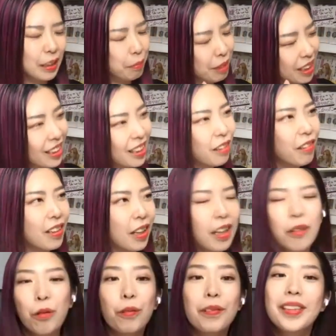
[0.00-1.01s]
地味っていう
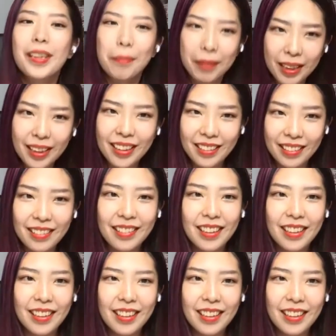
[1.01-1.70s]
か、コンサバう